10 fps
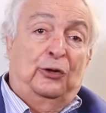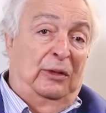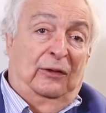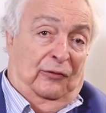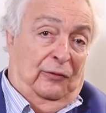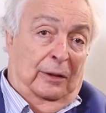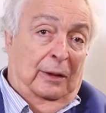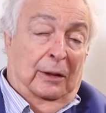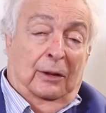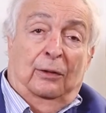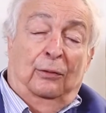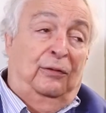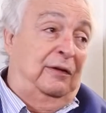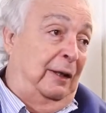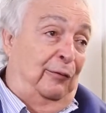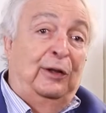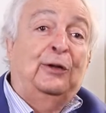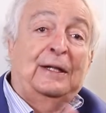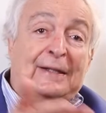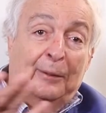juifs qui ont servi
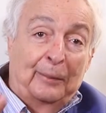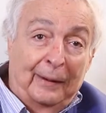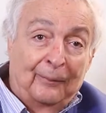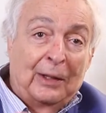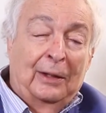dans les armées,